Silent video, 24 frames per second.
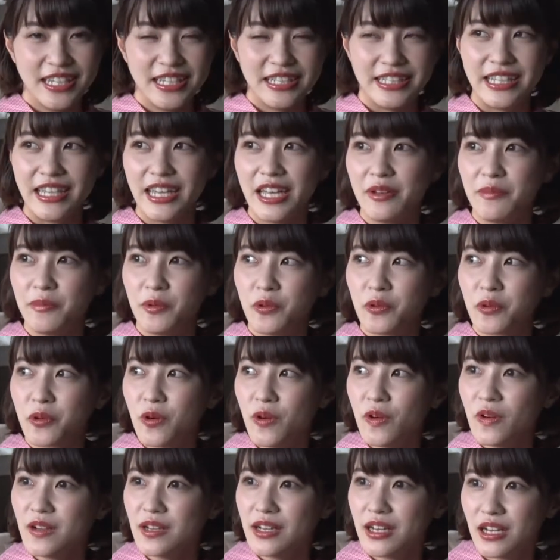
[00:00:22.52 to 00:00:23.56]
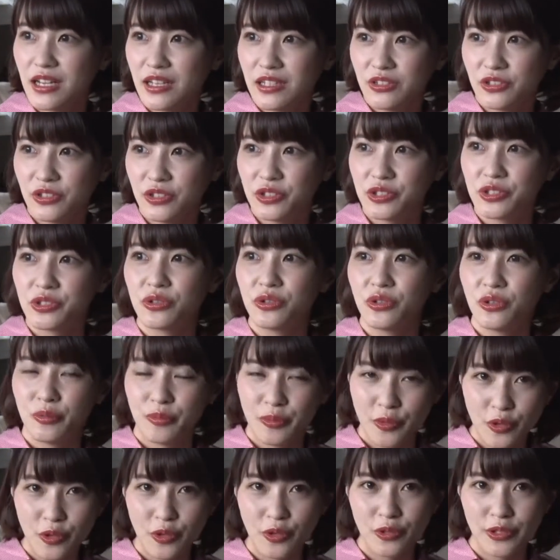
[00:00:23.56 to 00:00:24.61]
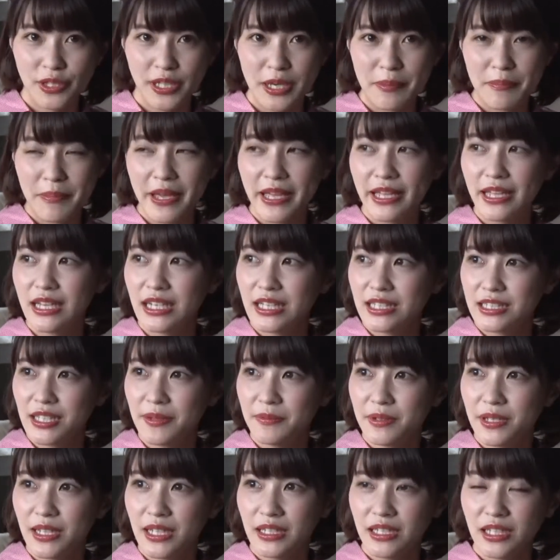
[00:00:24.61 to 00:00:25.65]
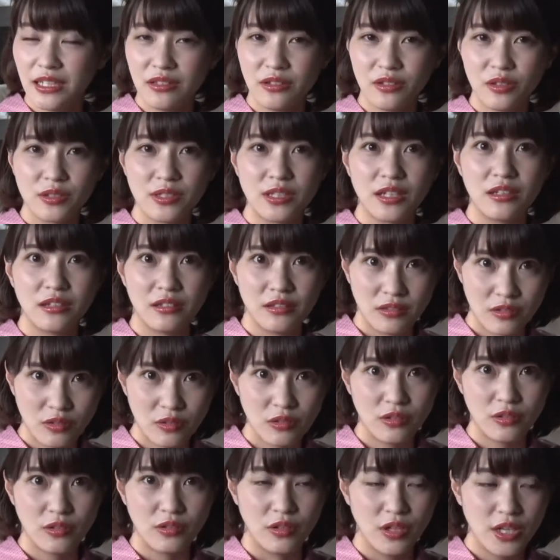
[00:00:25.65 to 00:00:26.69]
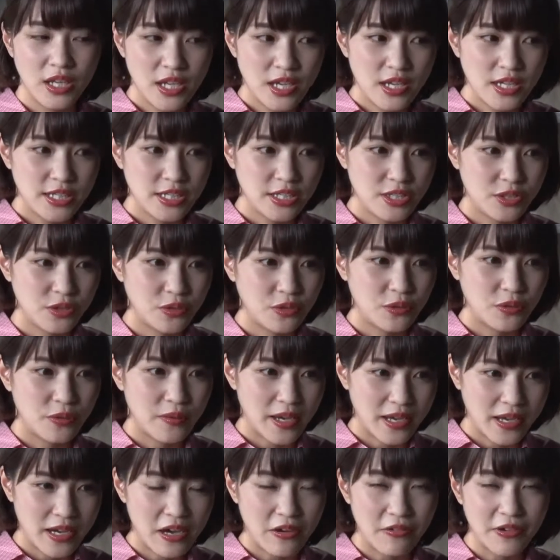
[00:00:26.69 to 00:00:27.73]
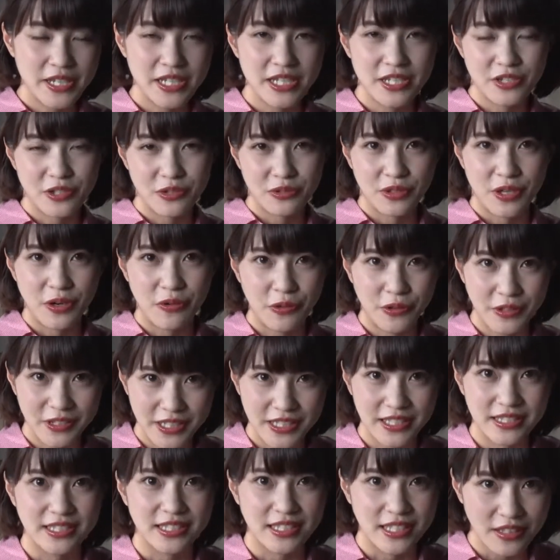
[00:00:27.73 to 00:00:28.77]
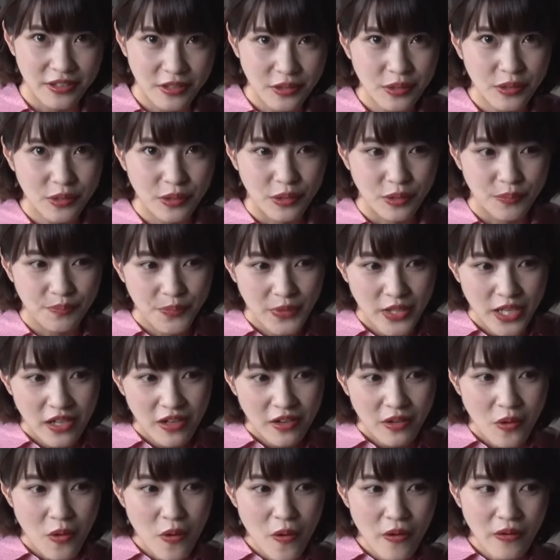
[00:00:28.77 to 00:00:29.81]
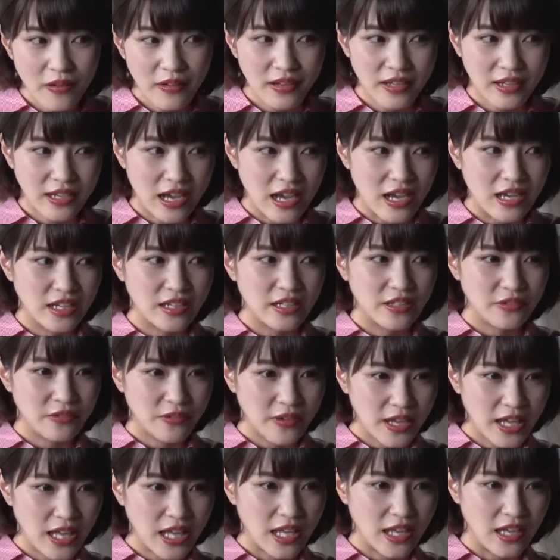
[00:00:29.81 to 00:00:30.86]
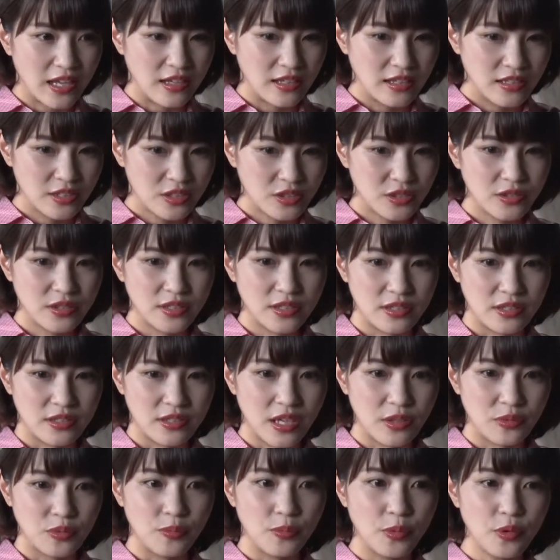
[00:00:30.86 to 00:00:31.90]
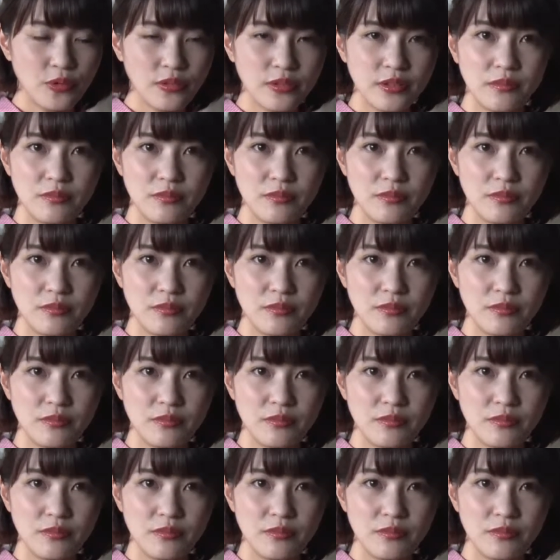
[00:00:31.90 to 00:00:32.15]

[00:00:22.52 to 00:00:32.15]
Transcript: いやもう今回の衣装もなんか毎回サブラネットさんの衣装は可愛い衣装が多いんですけど、今回はそうですね、あのボン、